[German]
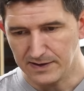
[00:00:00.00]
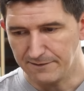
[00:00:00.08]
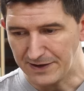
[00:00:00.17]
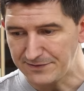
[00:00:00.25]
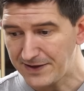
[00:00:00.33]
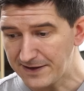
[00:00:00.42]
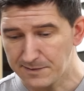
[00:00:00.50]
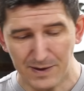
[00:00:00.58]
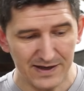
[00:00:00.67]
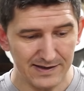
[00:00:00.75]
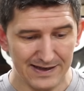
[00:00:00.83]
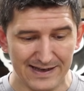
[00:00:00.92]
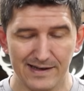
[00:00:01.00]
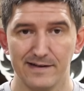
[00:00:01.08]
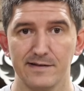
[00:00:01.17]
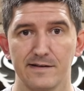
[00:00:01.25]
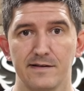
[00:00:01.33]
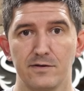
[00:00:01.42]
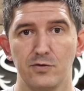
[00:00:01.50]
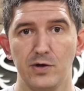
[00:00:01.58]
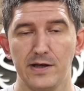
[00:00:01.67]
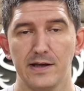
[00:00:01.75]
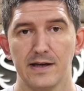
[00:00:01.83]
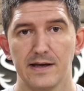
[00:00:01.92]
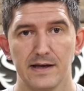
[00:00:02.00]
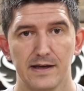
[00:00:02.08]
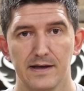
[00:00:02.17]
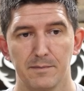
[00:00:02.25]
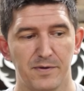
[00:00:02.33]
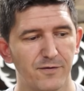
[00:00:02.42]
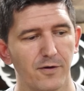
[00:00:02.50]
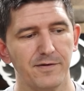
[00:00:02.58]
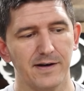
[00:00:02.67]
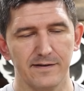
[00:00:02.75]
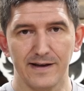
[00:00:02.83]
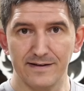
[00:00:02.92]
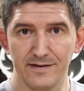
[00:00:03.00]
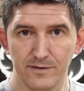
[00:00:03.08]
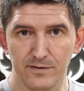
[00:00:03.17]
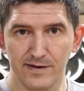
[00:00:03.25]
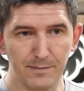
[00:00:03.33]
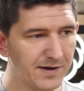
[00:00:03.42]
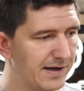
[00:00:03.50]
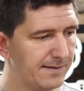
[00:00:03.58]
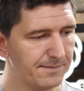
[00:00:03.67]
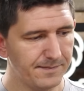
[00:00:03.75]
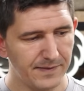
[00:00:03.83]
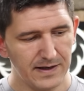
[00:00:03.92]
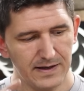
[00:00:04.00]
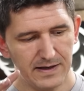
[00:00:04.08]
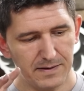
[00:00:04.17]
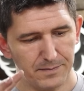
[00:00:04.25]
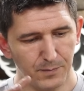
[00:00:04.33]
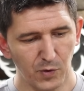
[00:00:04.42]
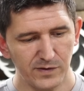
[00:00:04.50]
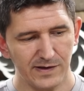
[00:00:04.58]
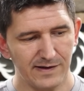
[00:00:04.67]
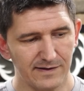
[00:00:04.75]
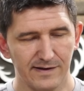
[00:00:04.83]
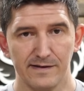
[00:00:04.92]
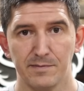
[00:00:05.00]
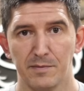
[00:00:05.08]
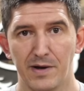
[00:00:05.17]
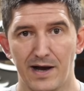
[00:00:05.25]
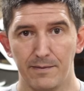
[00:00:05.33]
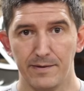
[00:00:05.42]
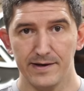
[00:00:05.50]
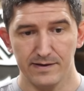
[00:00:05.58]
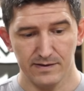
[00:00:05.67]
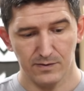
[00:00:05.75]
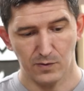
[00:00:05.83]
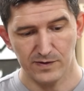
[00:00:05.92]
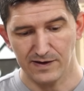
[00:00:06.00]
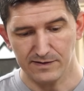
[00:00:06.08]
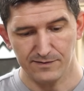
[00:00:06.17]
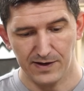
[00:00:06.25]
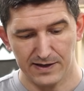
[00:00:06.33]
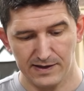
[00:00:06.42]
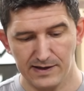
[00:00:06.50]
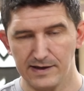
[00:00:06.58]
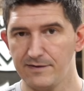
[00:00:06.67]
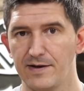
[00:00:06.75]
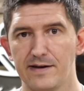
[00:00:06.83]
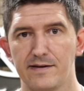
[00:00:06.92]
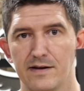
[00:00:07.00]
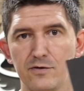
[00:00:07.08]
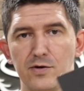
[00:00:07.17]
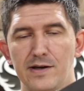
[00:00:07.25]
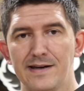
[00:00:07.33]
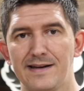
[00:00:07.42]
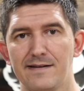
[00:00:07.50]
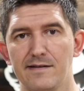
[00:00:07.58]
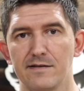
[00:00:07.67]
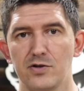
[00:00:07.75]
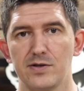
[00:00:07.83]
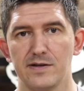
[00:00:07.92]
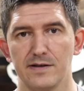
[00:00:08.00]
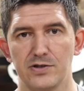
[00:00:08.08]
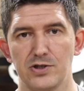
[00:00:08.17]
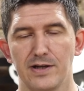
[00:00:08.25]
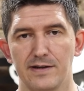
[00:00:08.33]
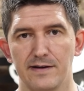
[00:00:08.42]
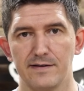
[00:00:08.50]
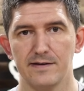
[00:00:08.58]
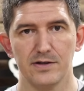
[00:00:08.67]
was wir jetzt machen, ich lasse das natürlich, bevor wir das Ganze zusammenkleben, muss ich das erstmal bearbeiten und das werde ich, ich werde natürlich nicht dieses Standard